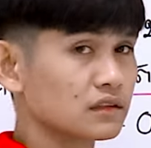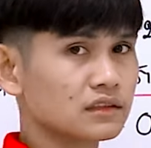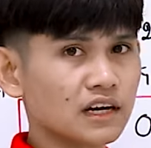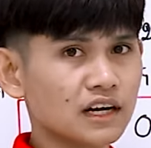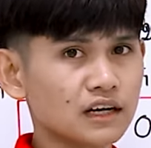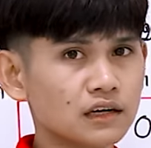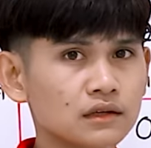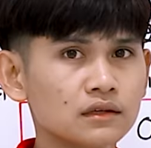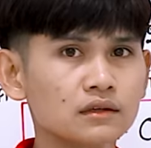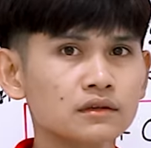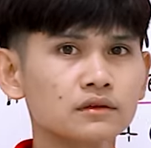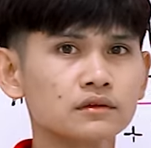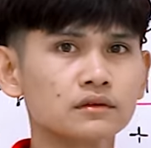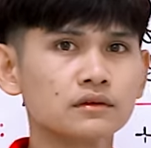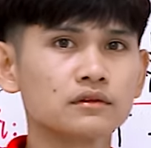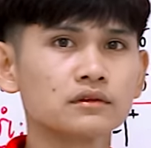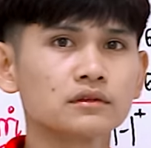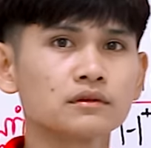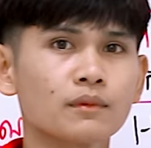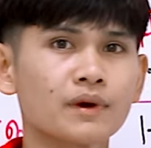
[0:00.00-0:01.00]
trừ
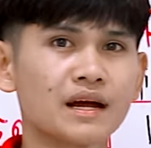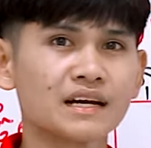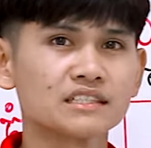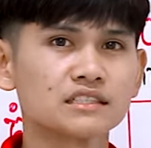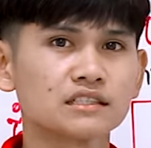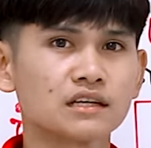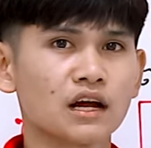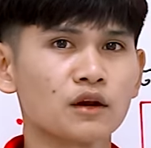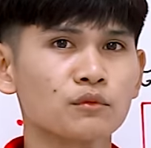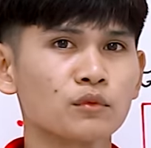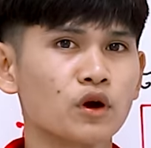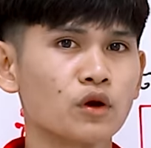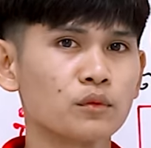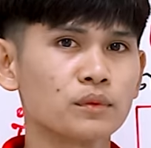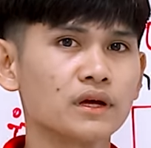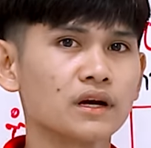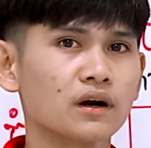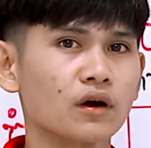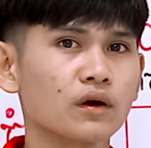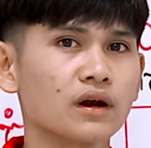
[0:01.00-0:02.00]
bàn tràn rồi
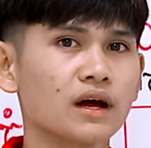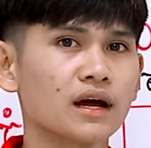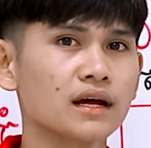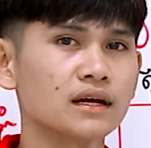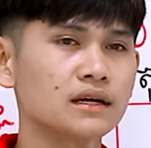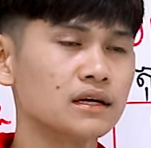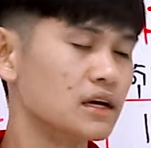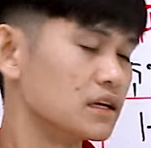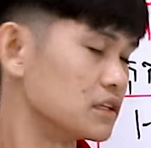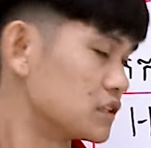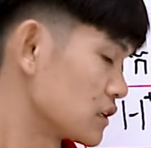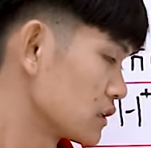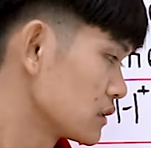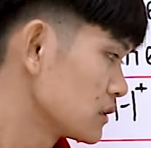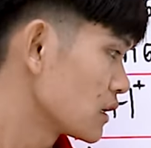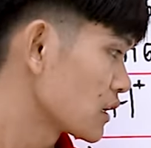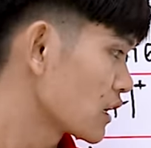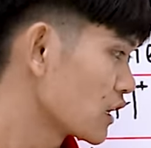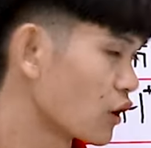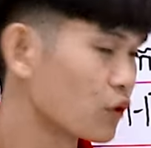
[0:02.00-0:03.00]
bị rồi này
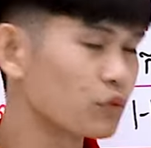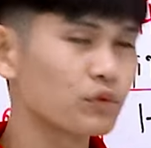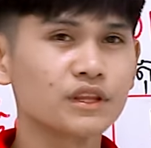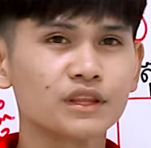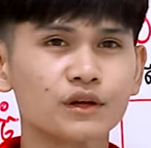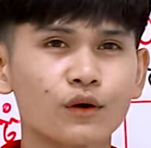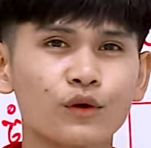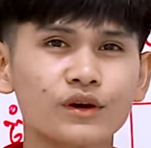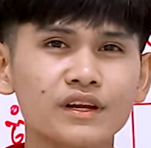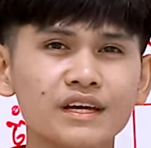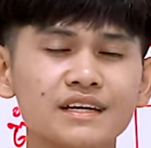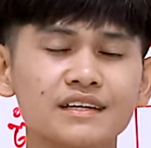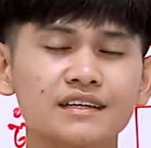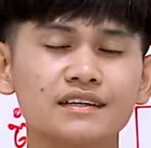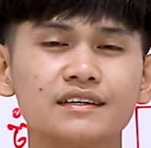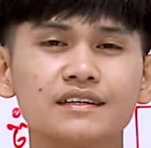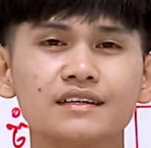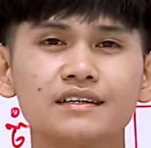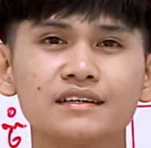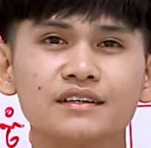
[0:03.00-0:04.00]
chấn nó không video này
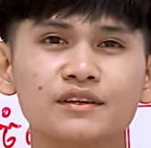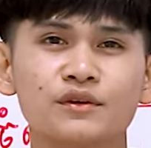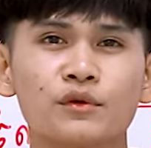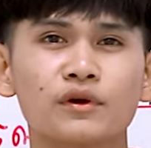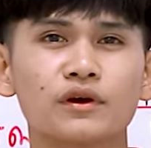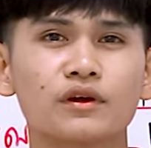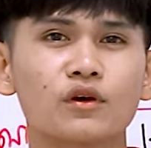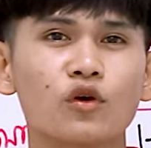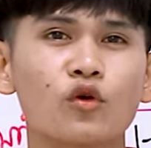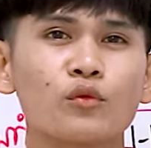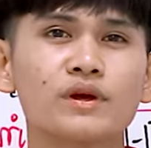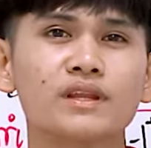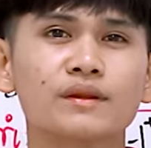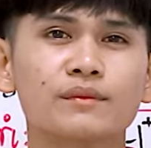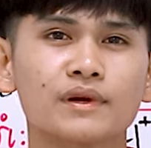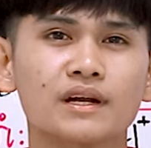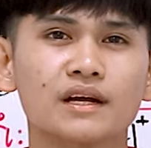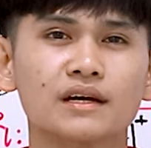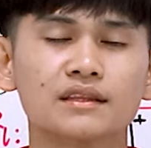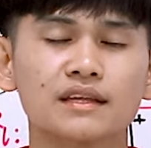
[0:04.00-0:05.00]
cứ cùng như
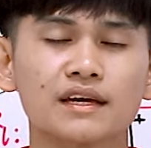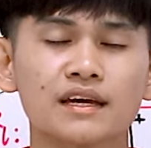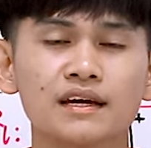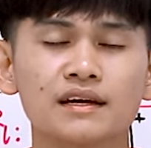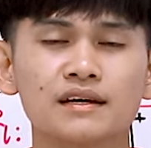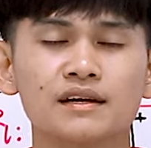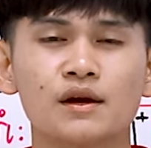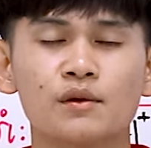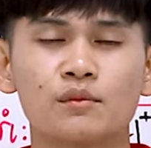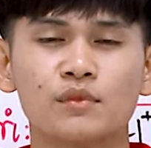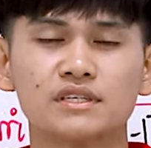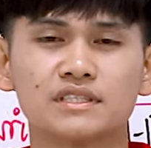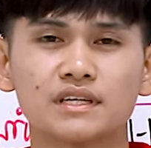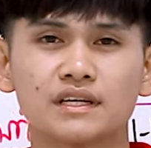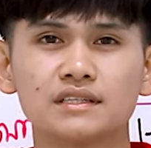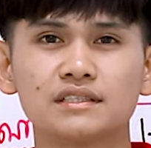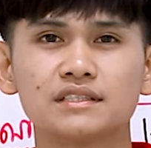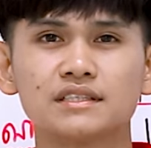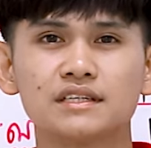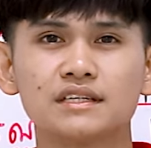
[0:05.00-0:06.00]
tuần tới và
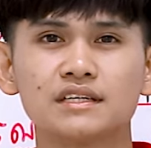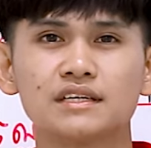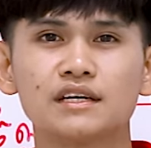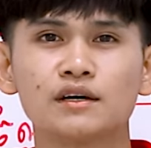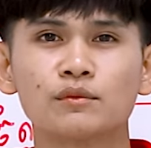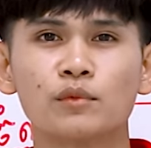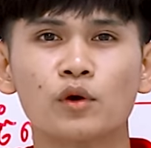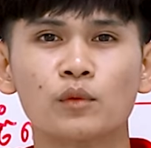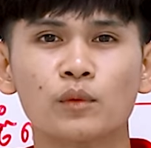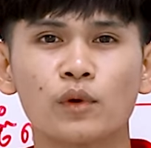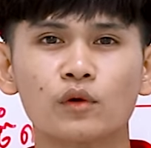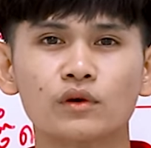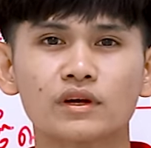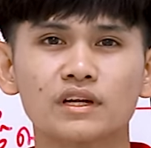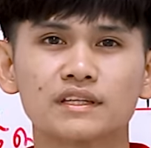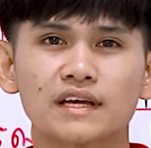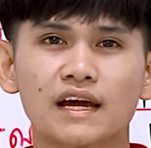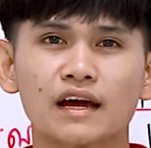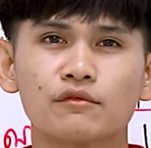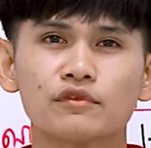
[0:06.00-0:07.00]
sân chi ôn
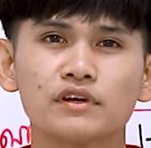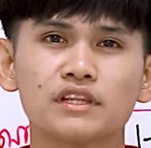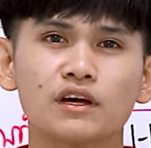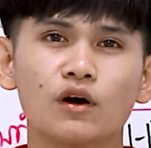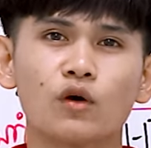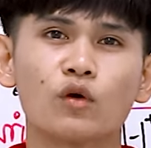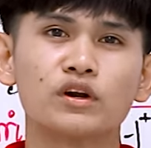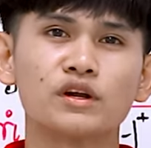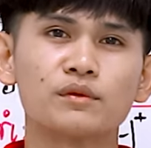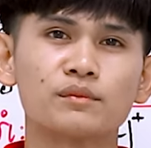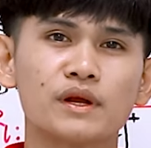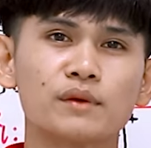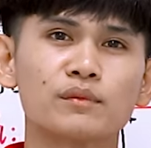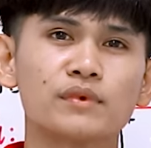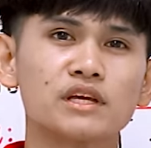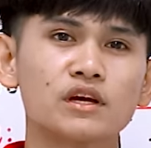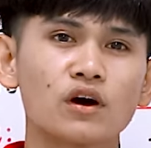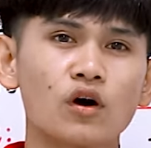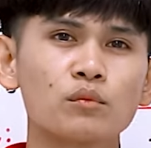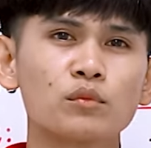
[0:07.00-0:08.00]
cái tham video này mình
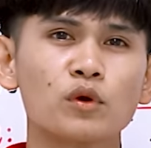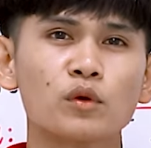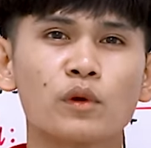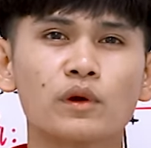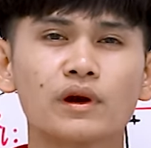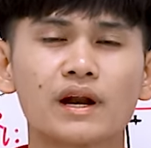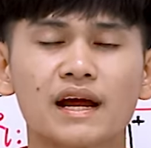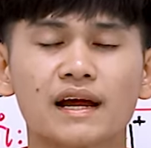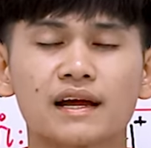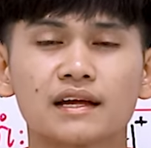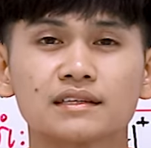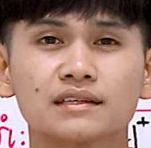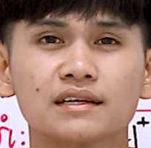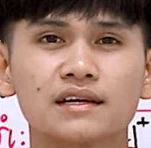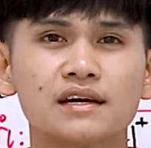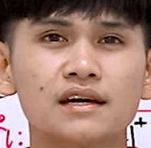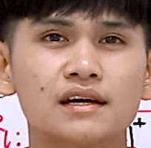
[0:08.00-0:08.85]
phải giót ôn ai